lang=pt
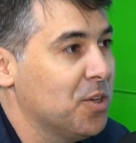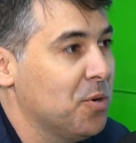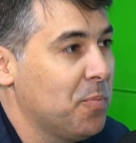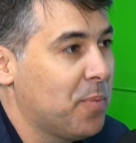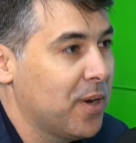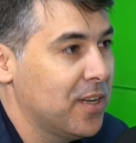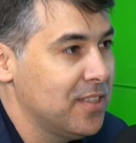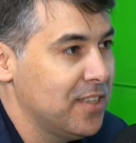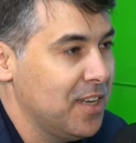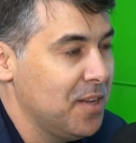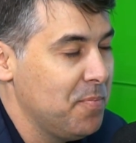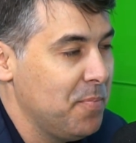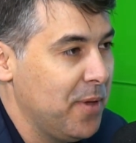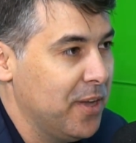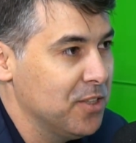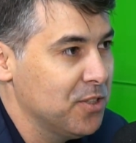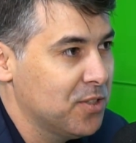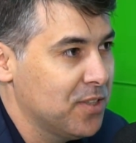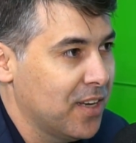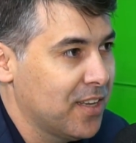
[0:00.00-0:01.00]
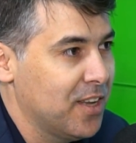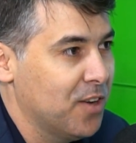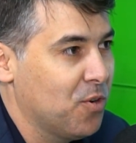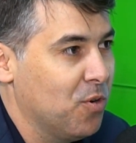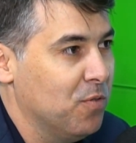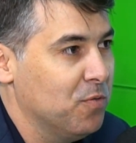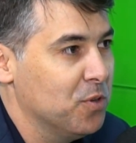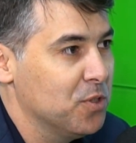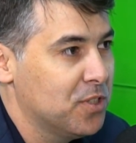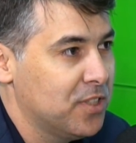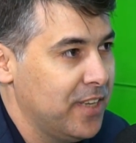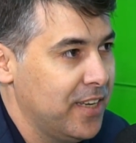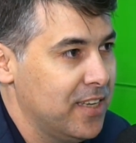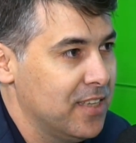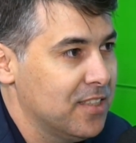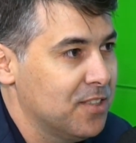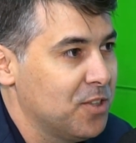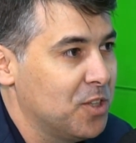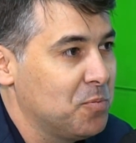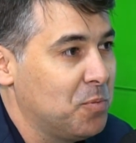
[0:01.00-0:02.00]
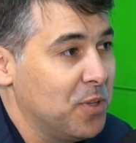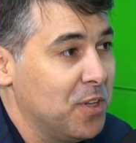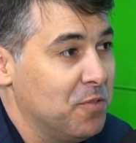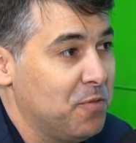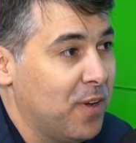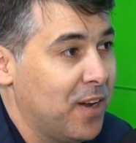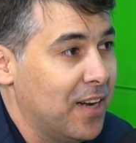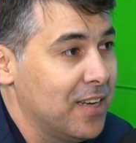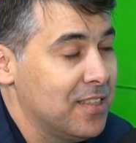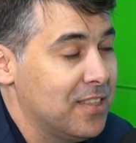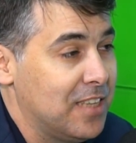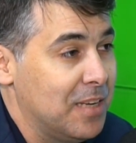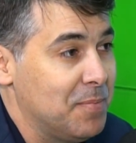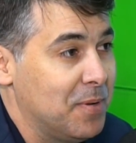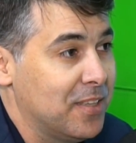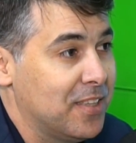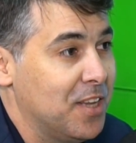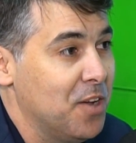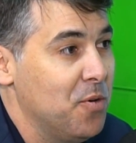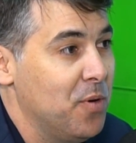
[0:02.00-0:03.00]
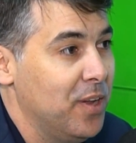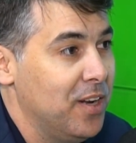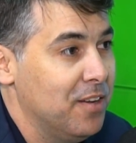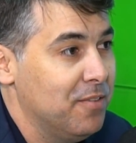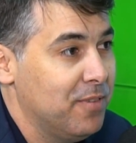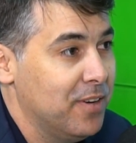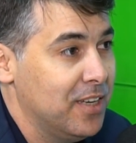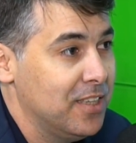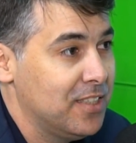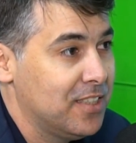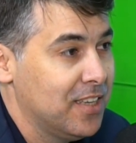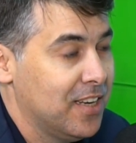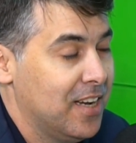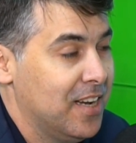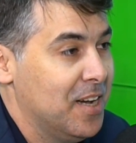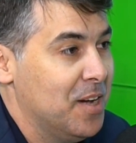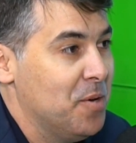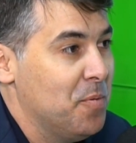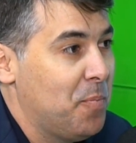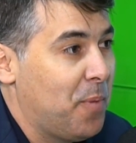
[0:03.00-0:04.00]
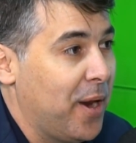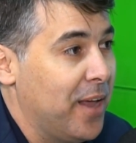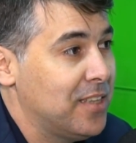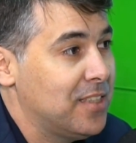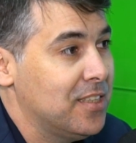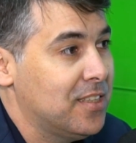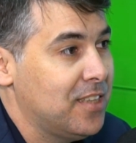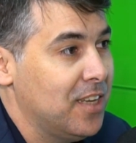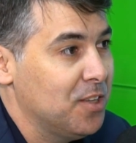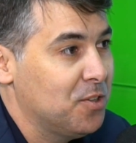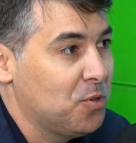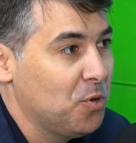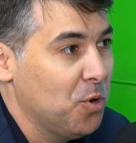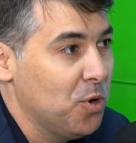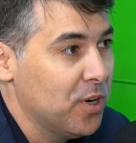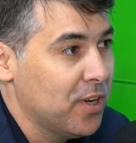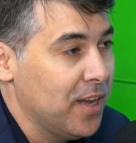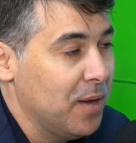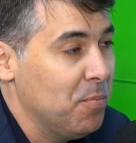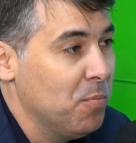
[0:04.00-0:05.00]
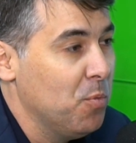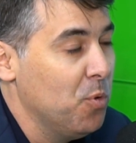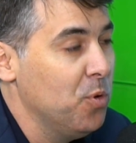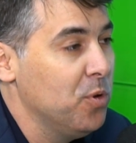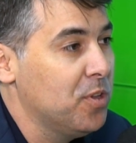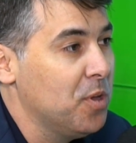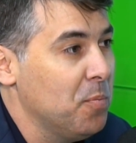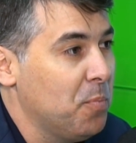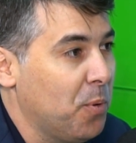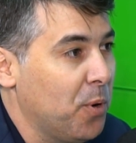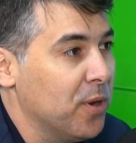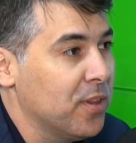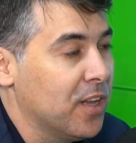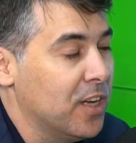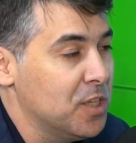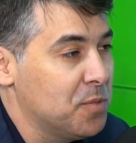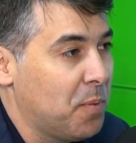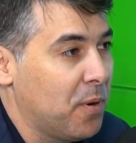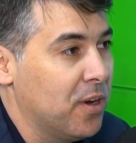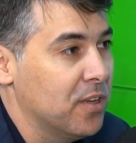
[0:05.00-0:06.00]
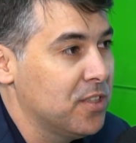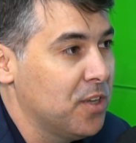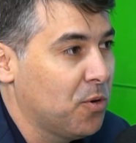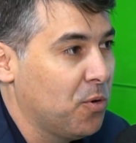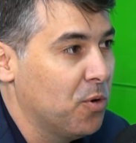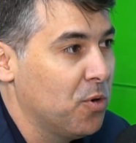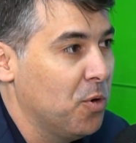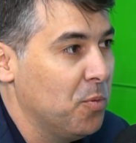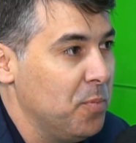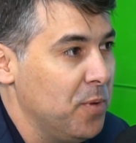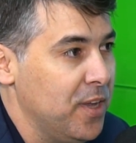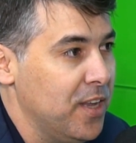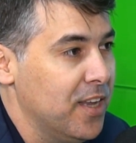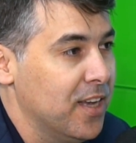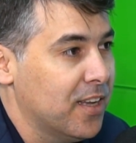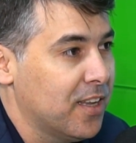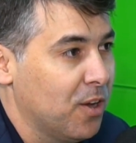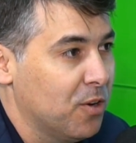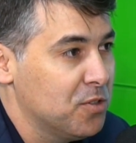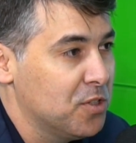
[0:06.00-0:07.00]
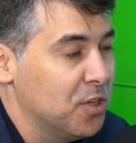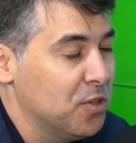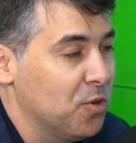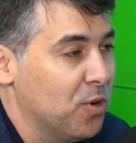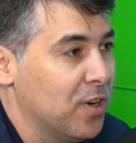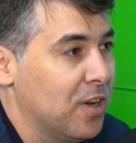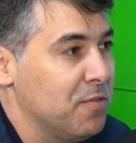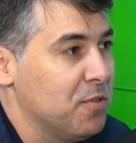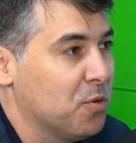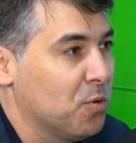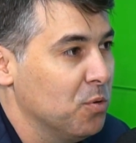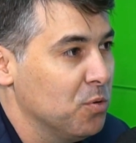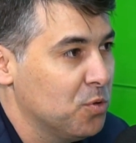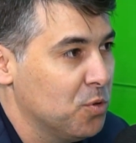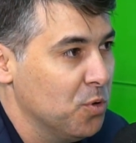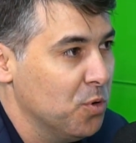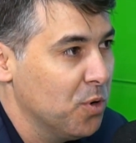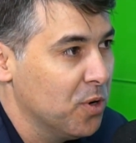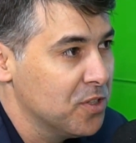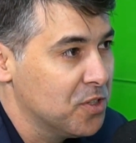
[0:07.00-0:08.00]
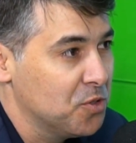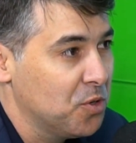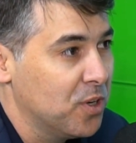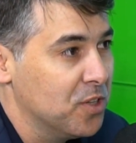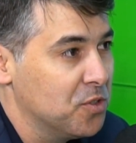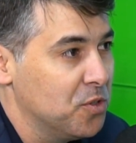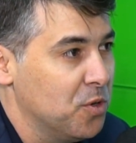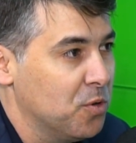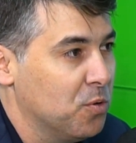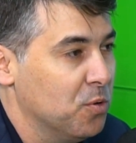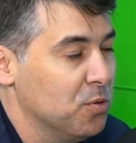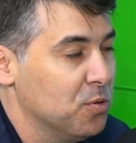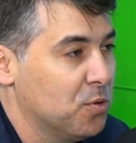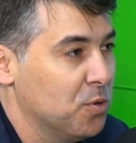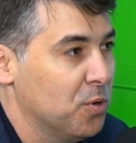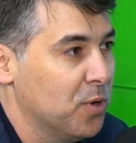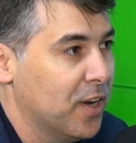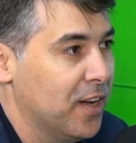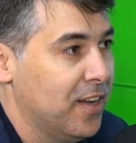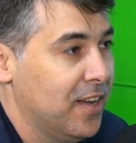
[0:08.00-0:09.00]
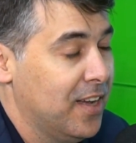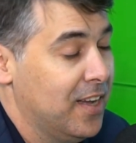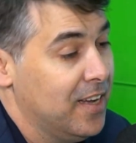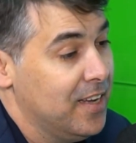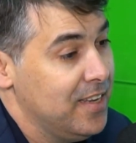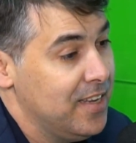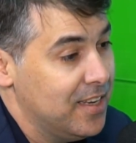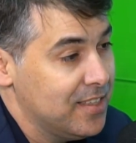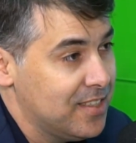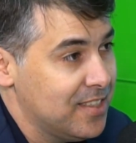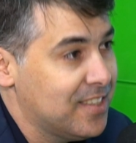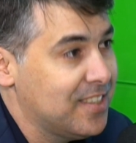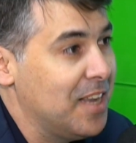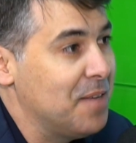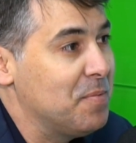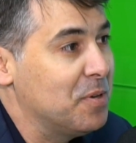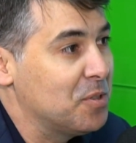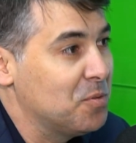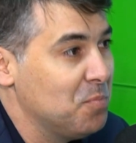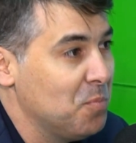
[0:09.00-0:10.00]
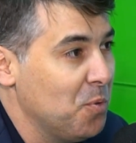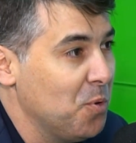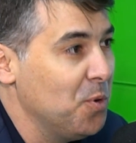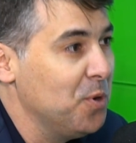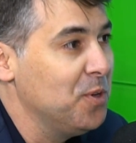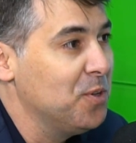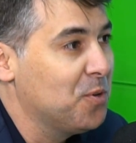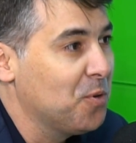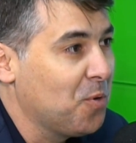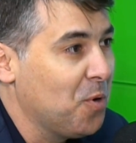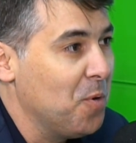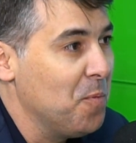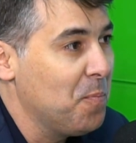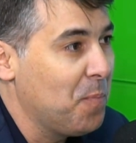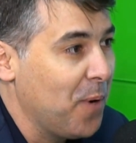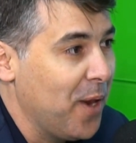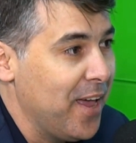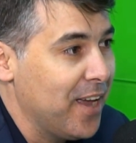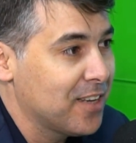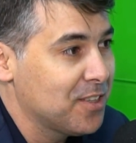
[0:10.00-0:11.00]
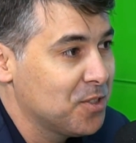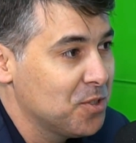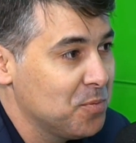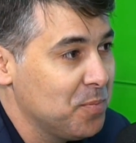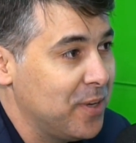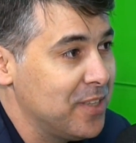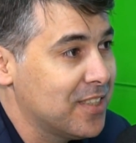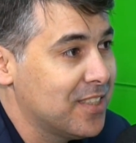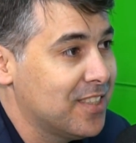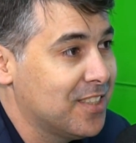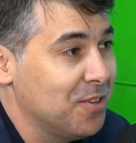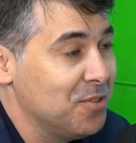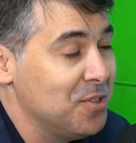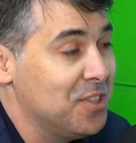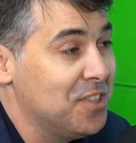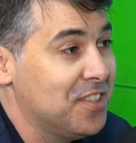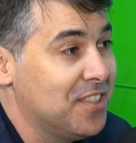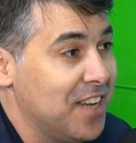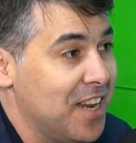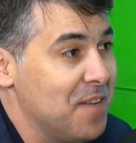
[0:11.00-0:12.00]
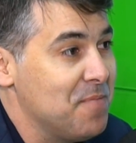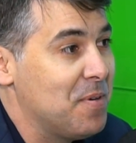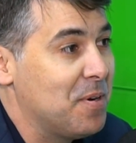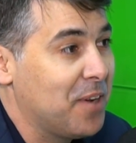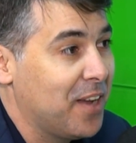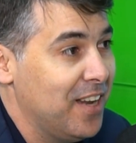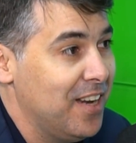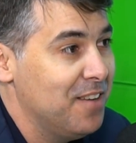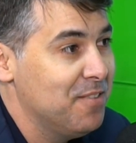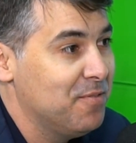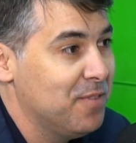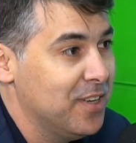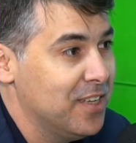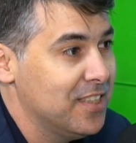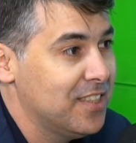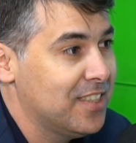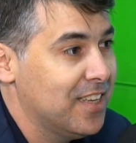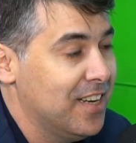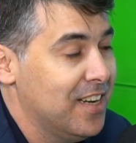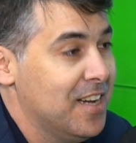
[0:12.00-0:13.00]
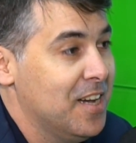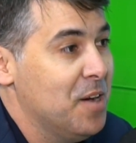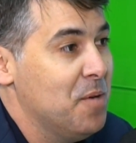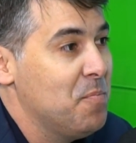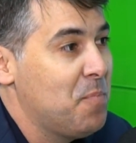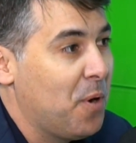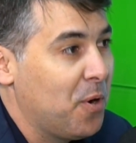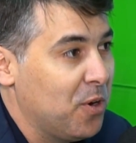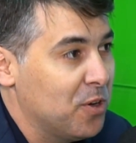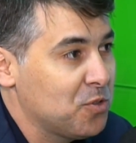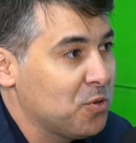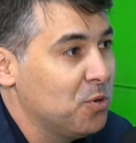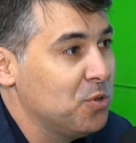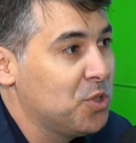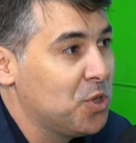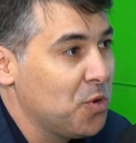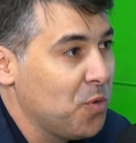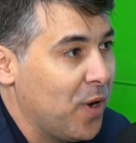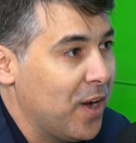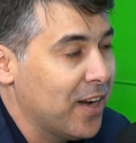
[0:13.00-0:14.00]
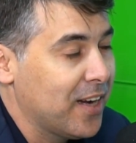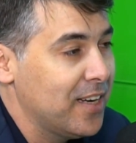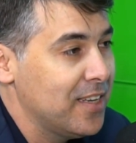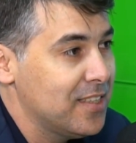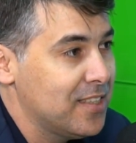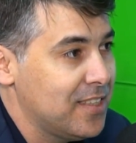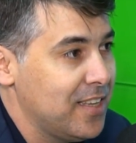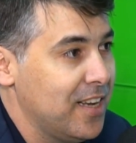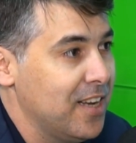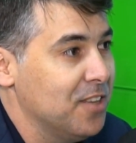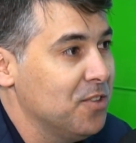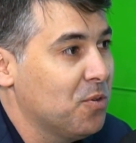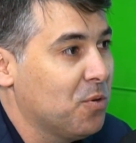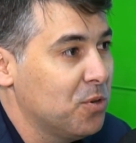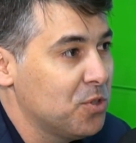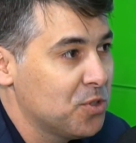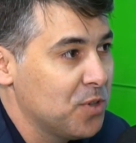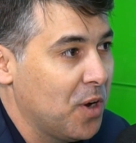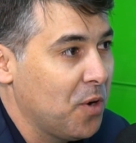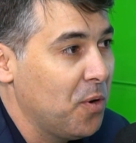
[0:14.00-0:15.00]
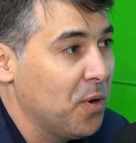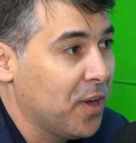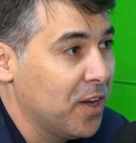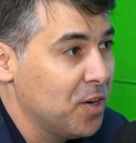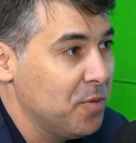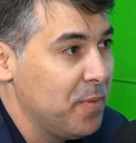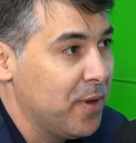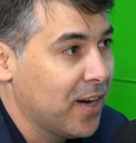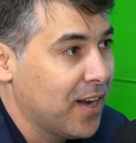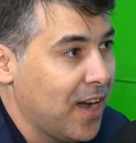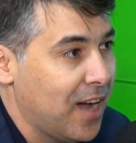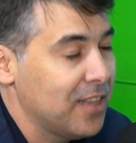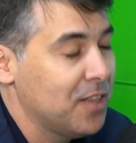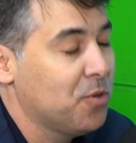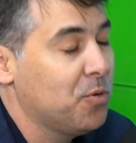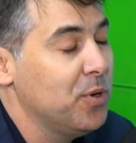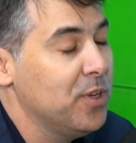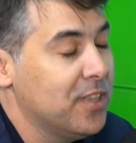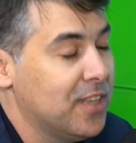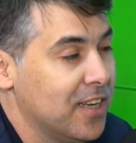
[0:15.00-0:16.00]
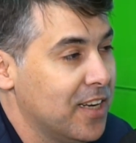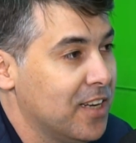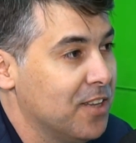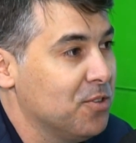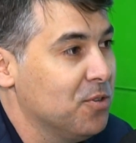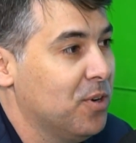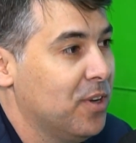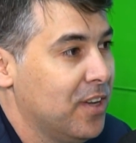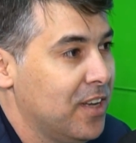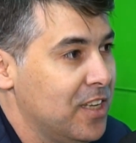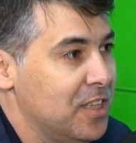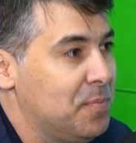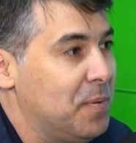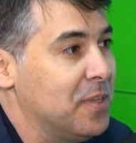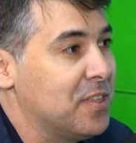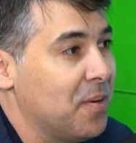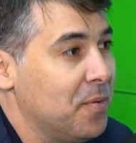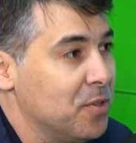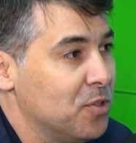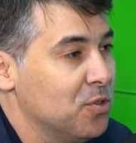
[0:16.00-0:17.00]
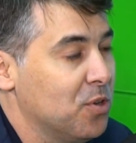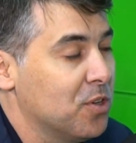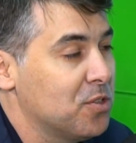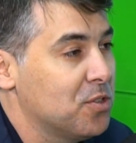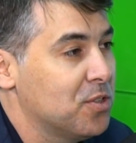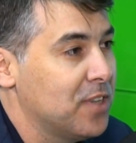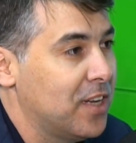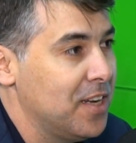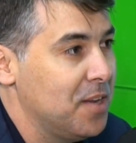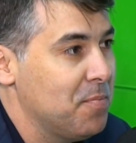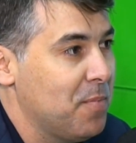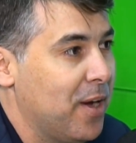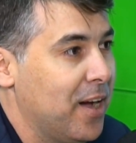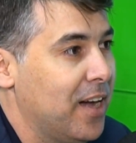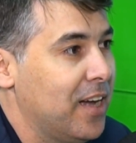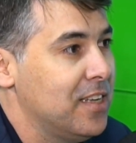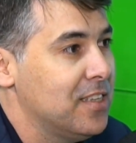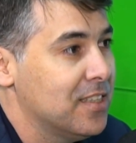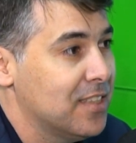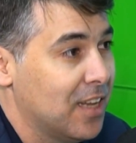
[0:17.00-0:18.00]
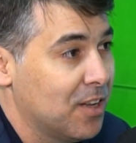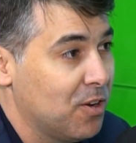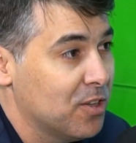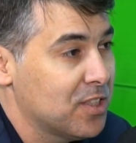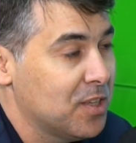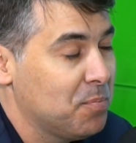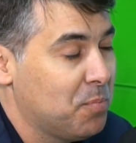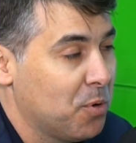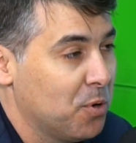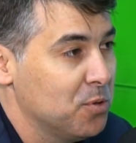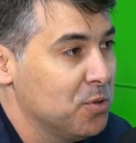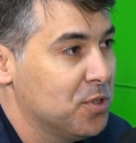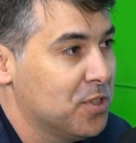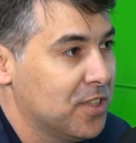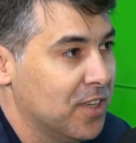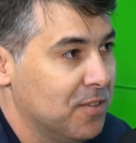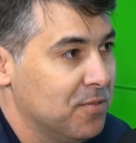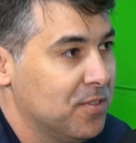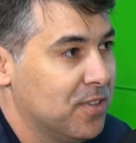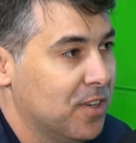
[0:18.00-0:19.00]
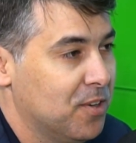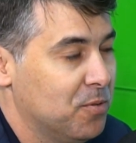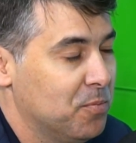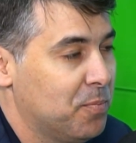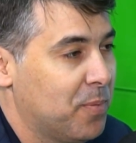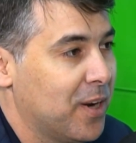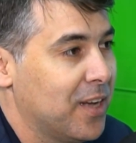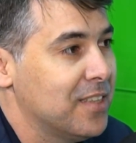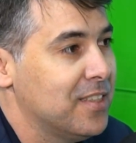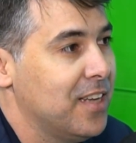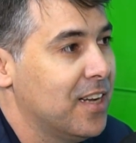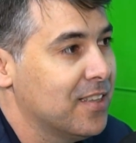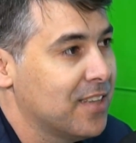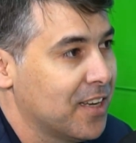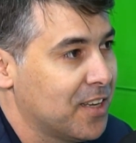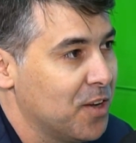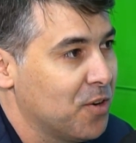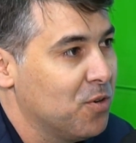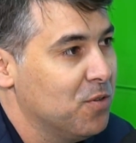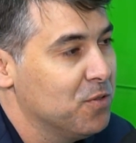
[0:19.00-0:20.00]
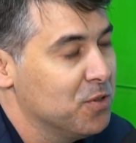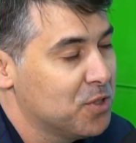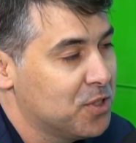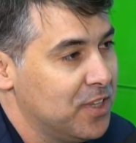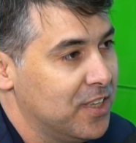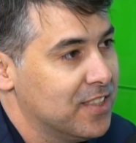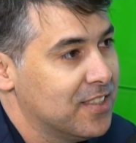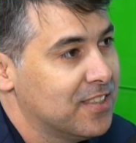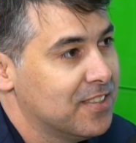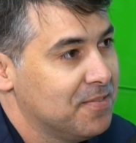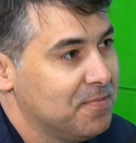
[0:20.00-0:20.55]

É um prazer imenso estar aqui com vocês, nós poder falar desse tema tão relevante para esse setor que é muito importante para a nossa economia, que é o setor da avicultura, o setor da suinicultura, e esses temas muito complexos, mas que são de extrema relevância para nós continuar crescendo, continuar colocando no mercado e cuidando especialmente dos nossos animais e da nossa produção. Então, Bom, um prazer estar aqui com vocês.